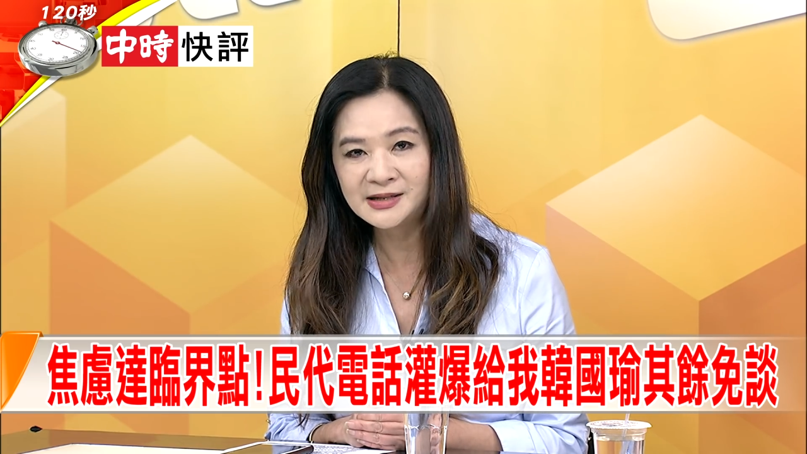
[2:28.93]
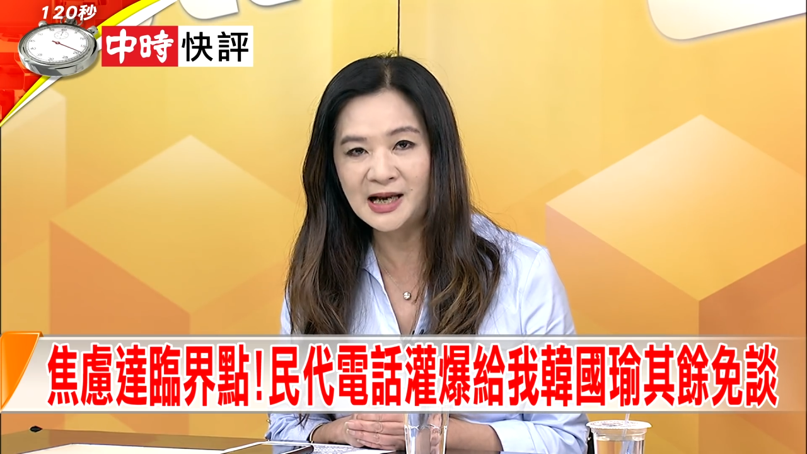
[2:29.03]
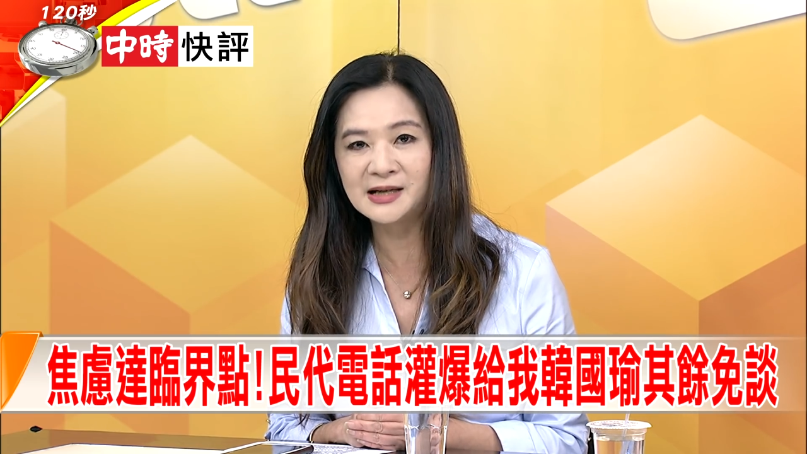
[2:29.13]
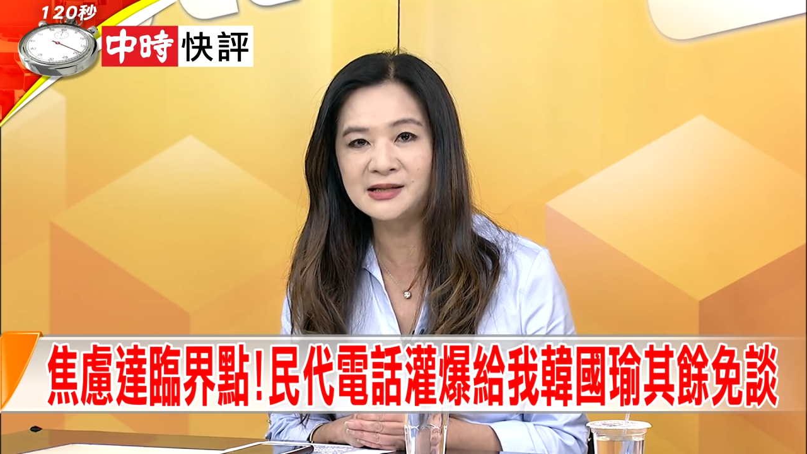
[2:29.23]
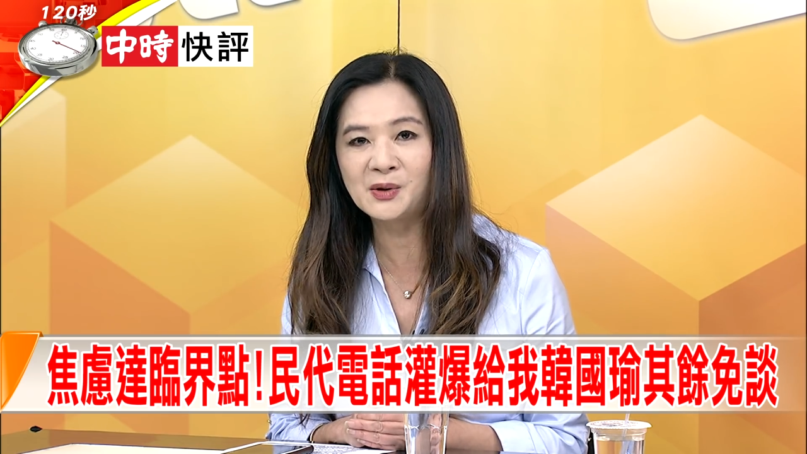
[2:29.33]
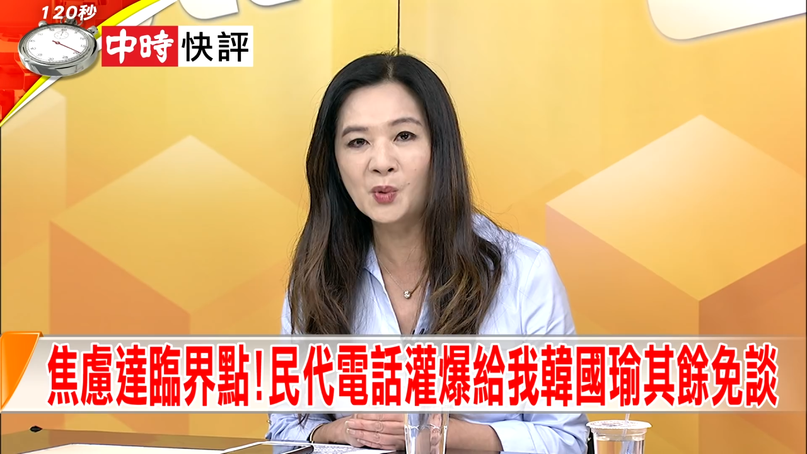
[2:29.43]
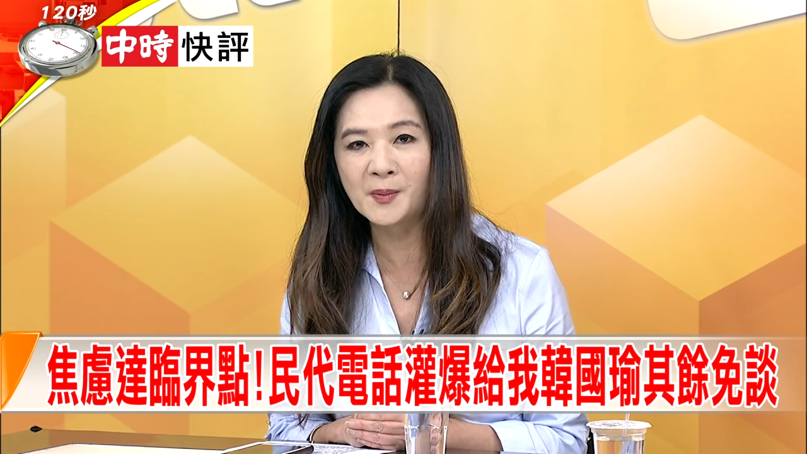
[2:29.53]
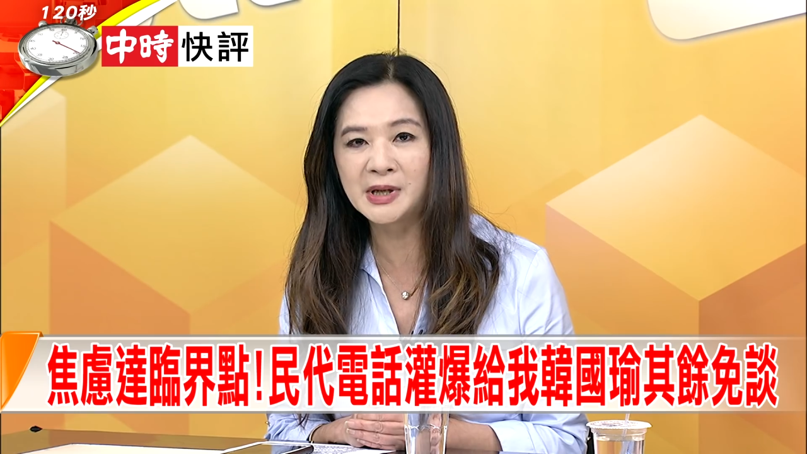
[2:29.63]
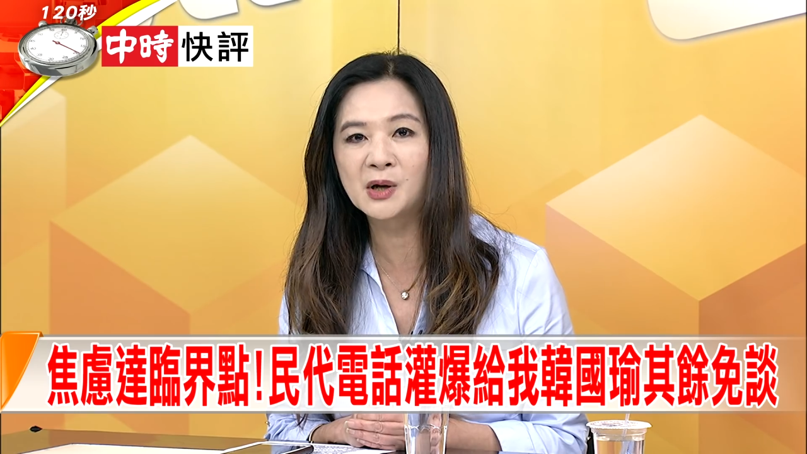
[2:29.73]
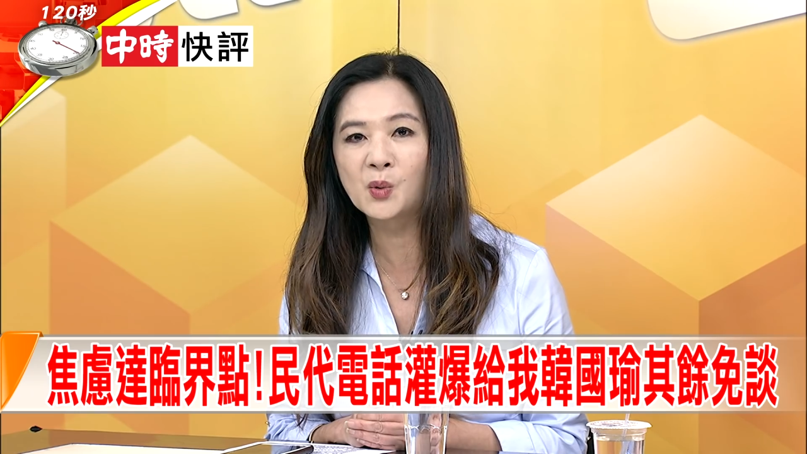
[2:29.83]
产生
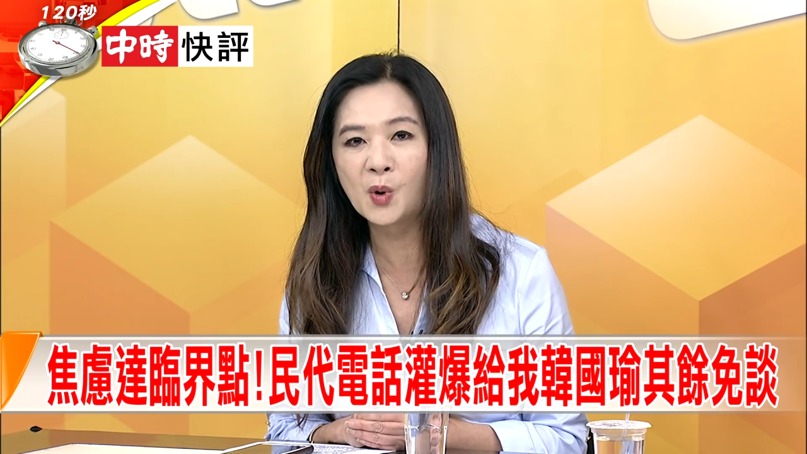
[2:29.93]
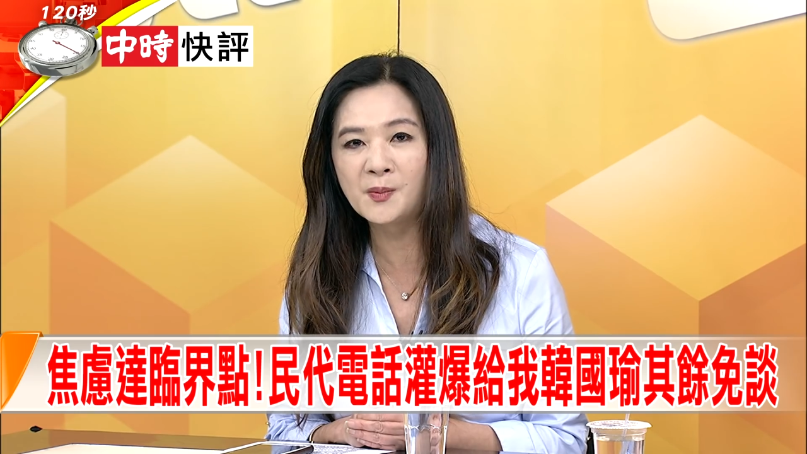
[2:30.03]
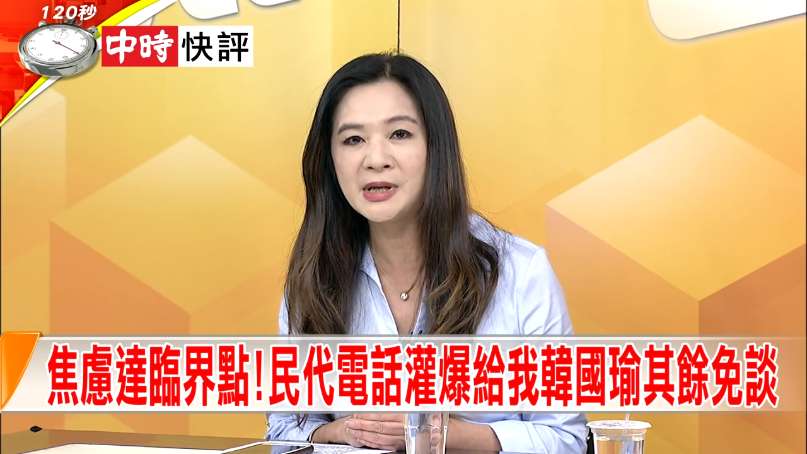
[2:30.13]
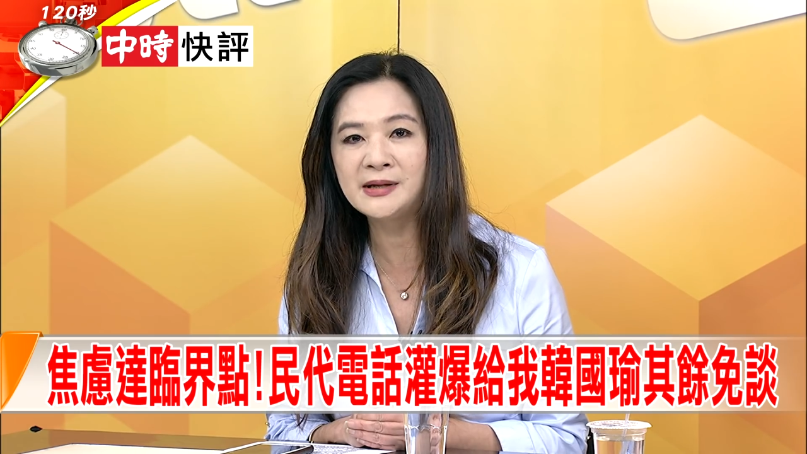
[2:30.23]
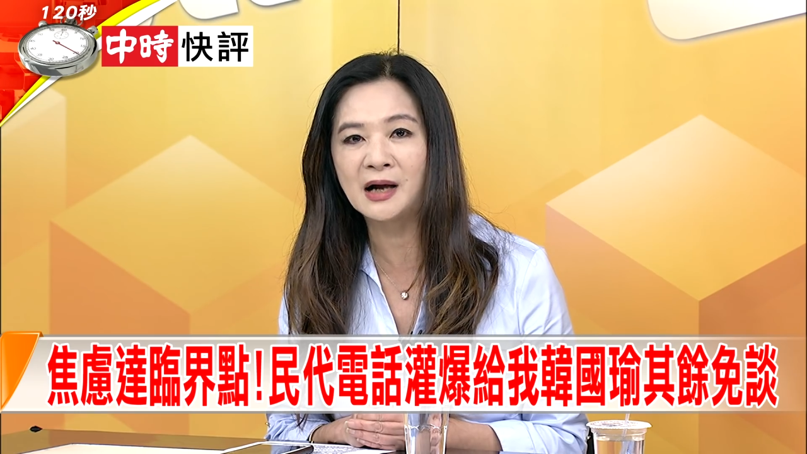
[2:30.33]
我们的国民